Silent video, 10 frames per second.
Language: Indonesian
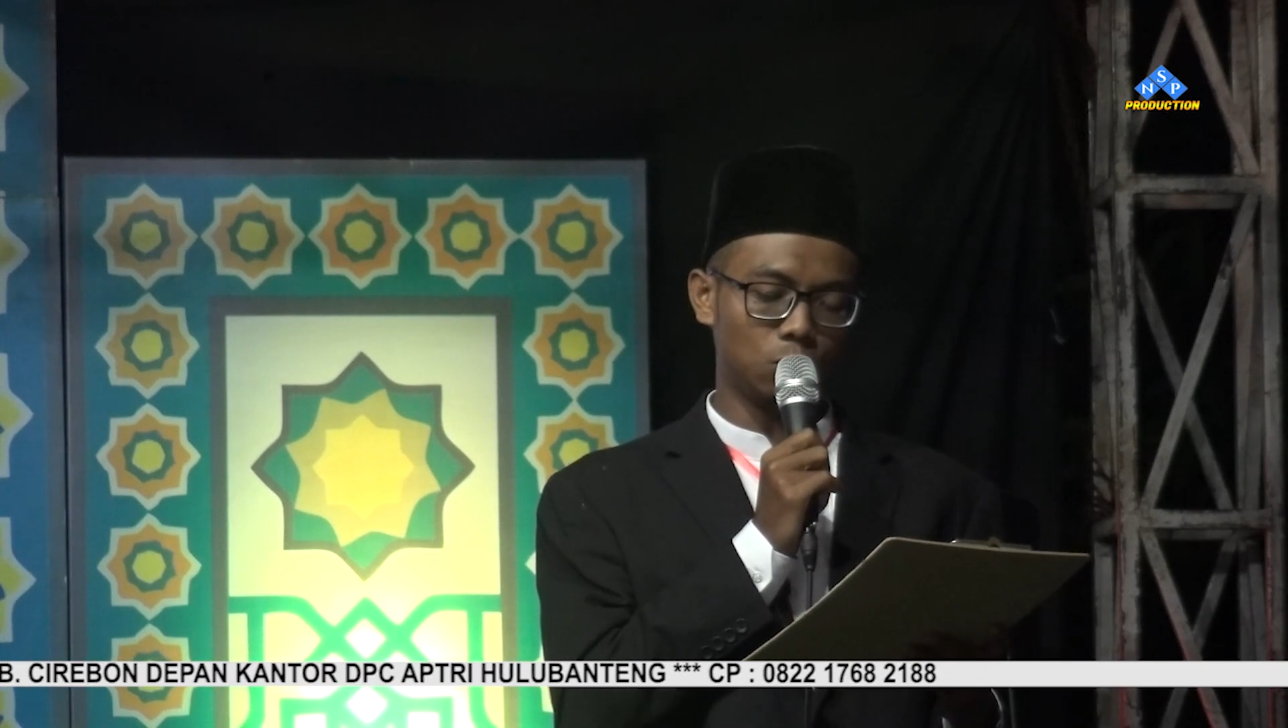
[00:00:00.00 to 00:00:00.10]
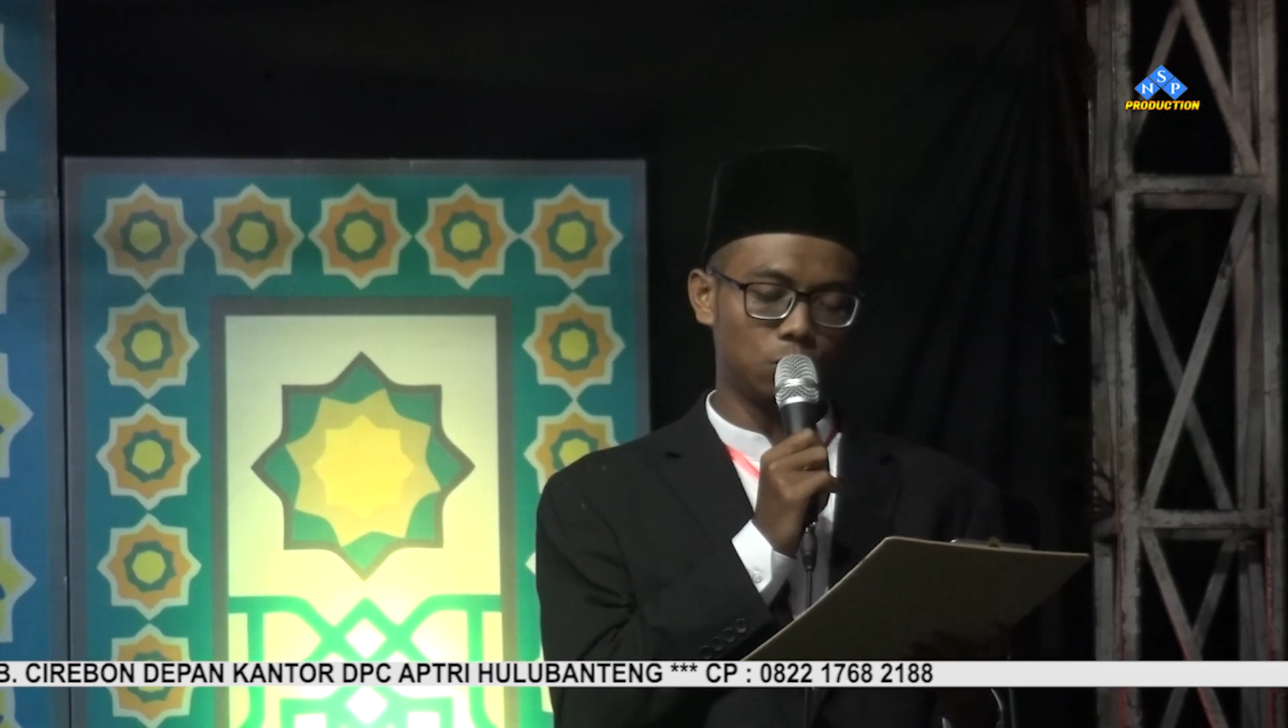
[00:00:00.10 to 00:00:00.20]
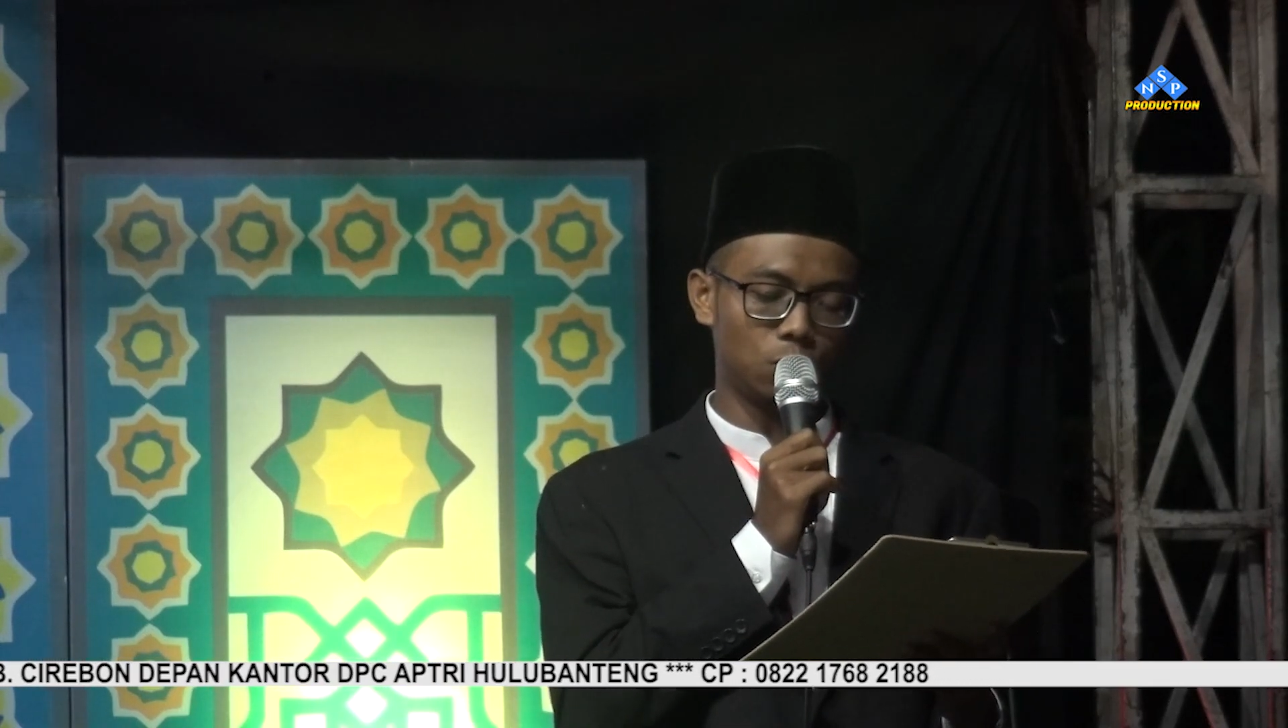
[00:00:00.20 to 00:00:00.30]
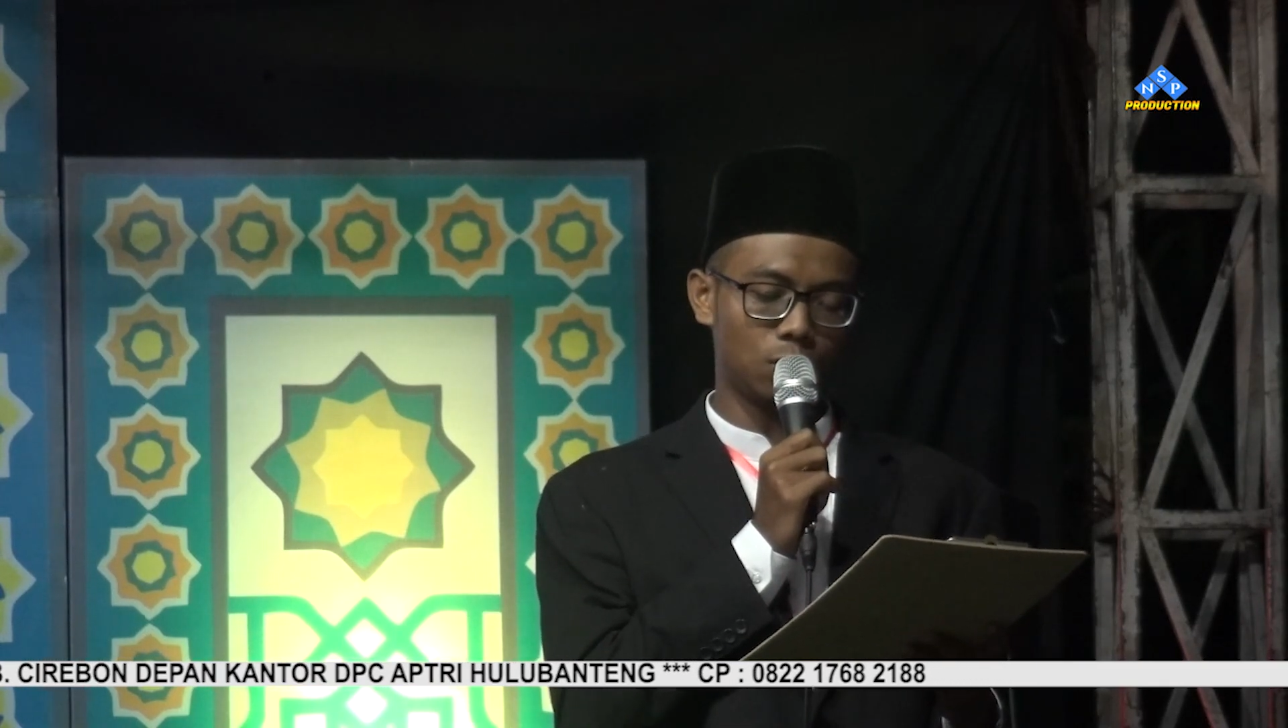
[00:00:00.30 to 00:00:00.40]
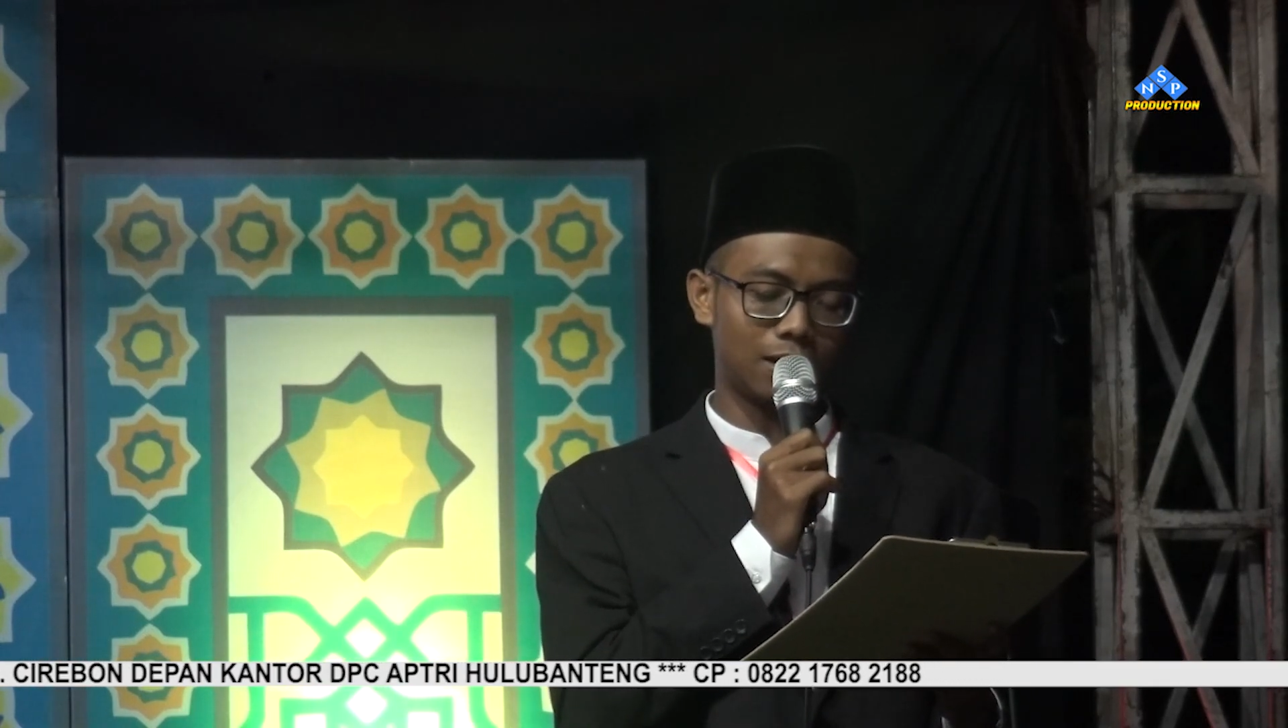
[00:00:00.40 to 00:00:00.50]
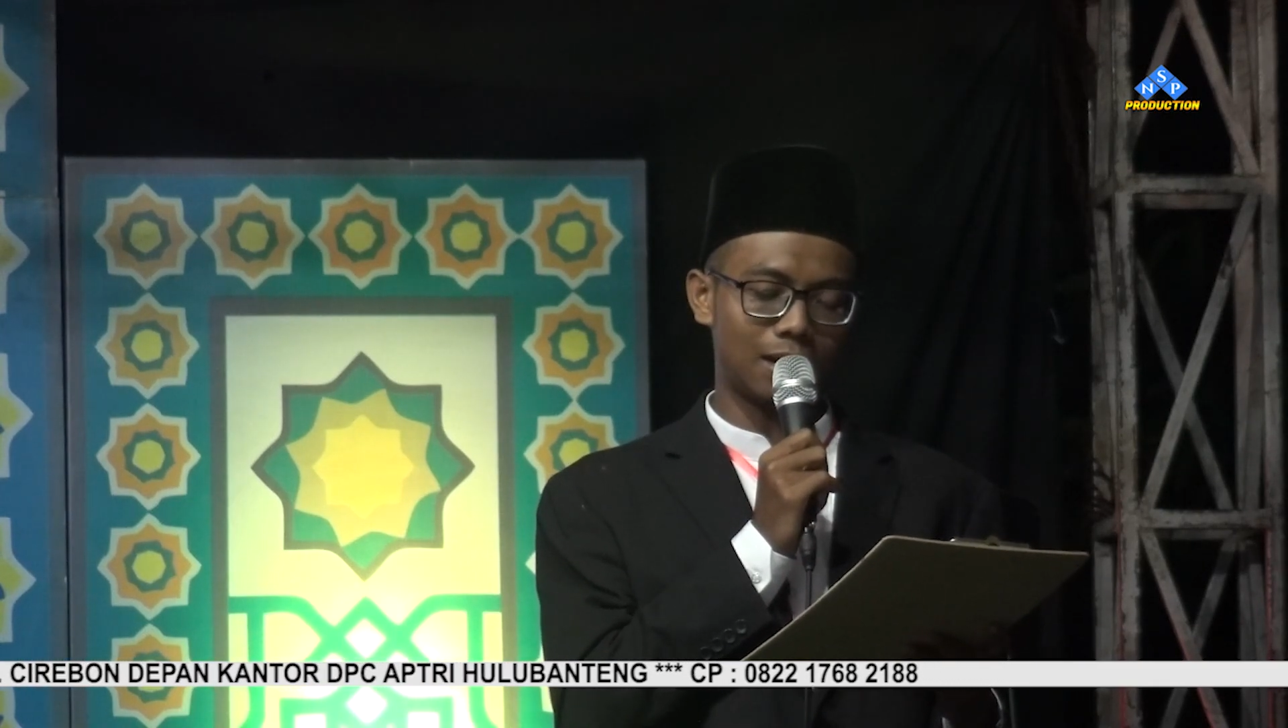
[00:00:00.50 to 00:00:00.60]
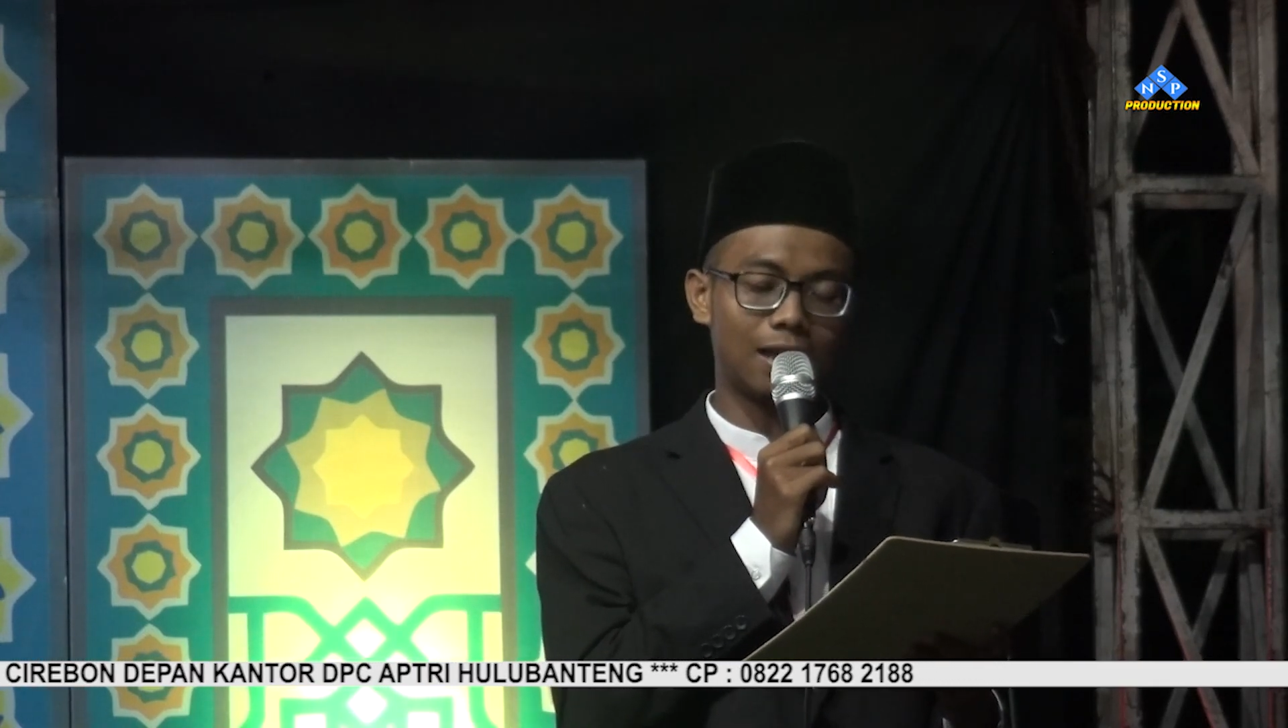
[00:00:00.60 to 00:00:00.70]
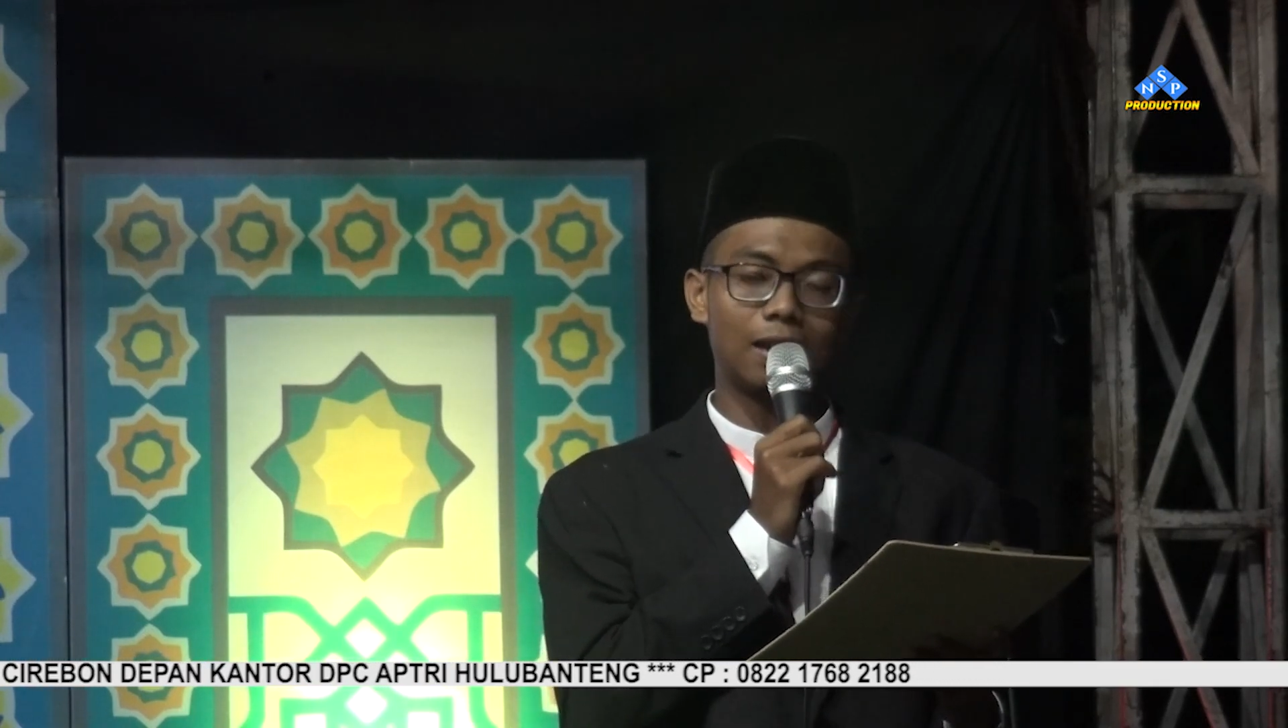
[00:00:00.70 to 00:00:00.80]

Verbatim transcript: junjungan